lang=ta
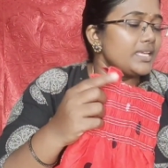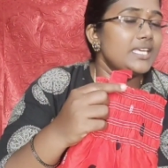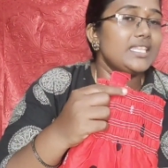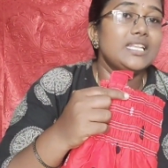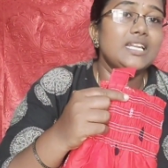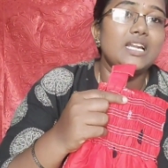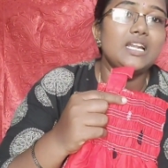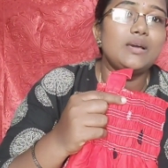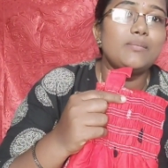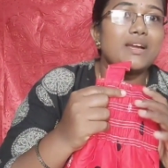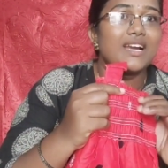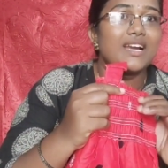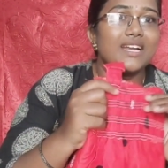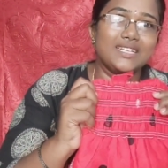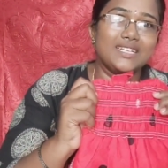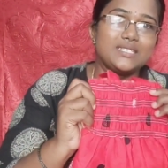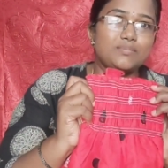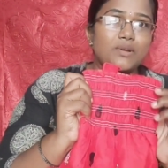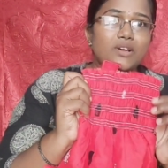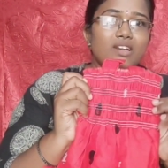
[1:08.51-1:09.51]
இதில் நம்ம
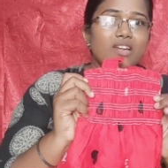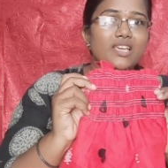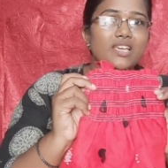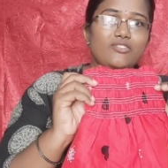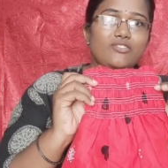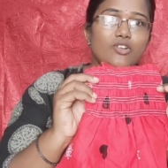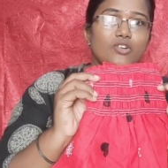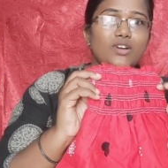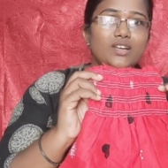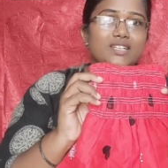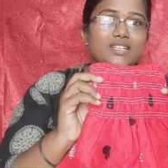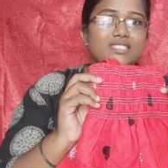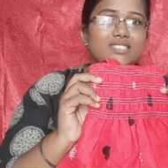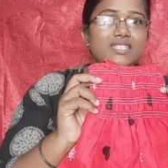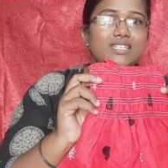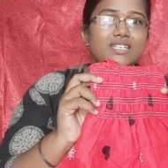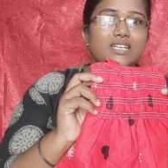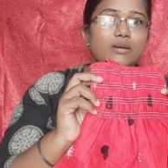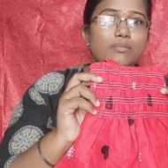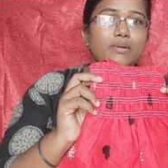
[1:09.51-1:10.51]
கலர்ஸ் பார்க்கலாம் எவ்வளோ கலர்ஸ்
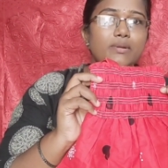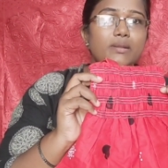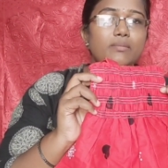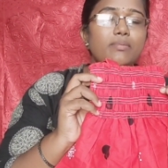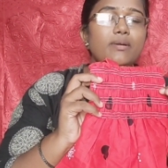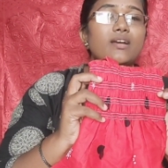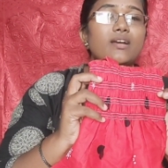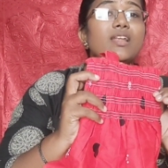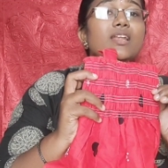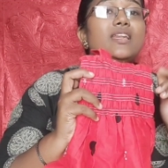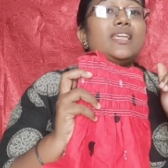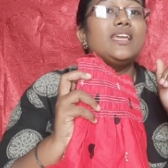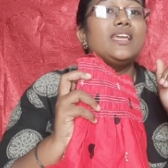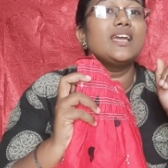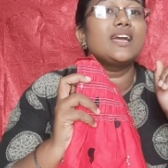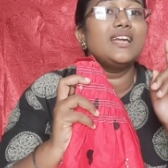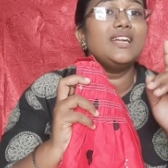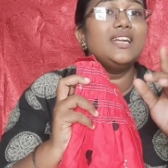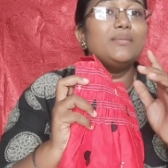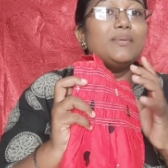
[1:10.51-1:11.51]
இருக்குது அப்படின்னு பார்க்கலாம்
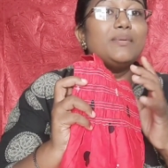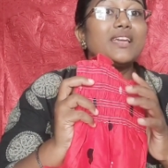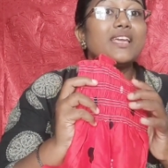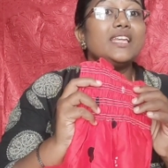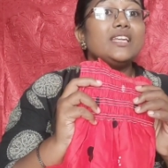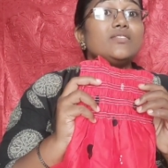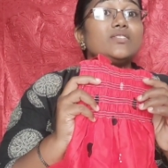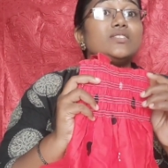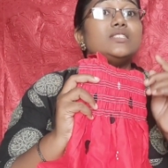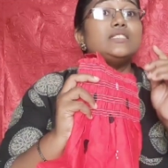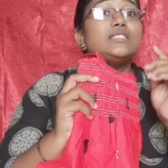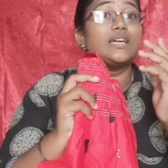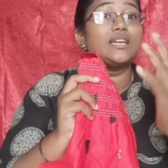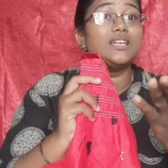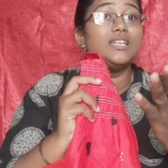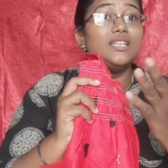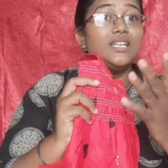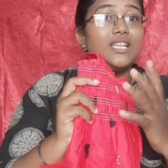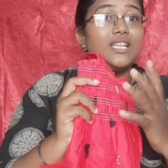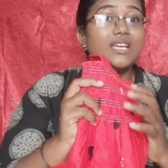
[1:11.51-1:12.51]
நீங்கள் கண்டிப்பாக கீழே வந்து
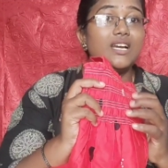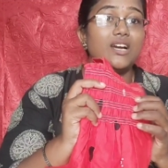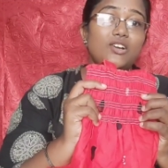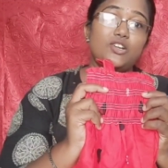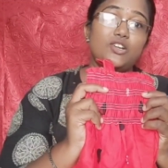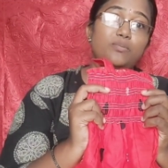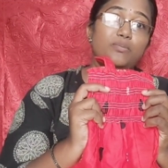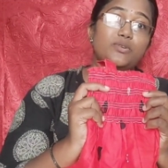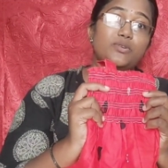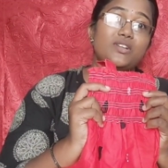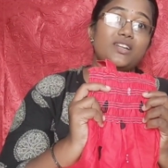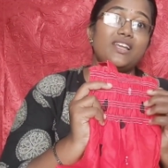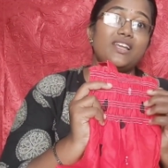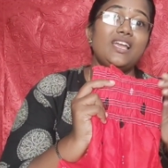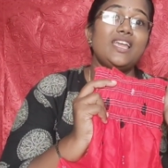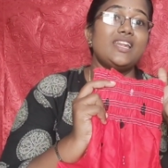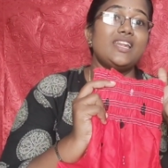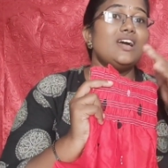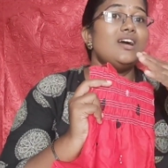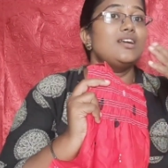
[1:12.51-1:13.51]
டக்குன்னு நீங்கள் ஆர்டர் போட்டுருங்க
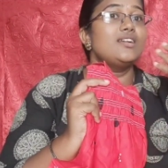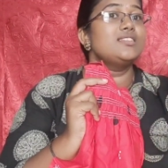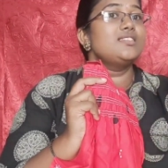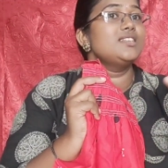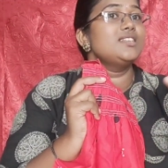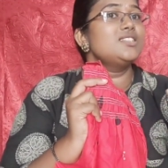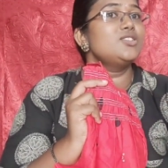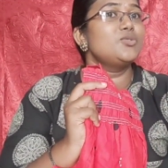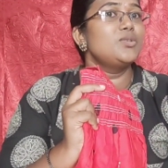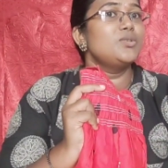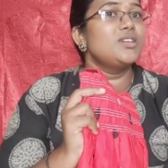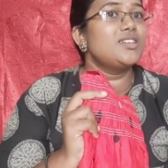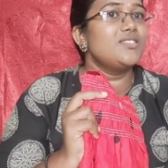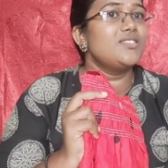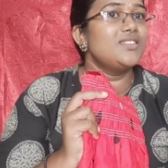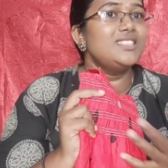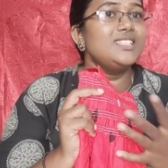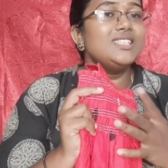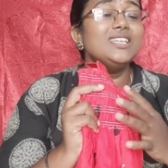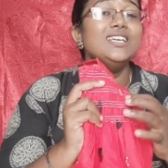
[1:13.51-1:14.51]
ஏன்னா அடுத்தடுத்து உங்களுக்கு
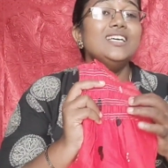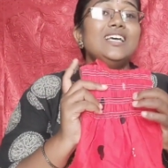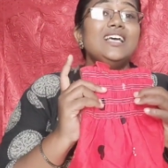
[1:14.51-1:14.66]
வந்து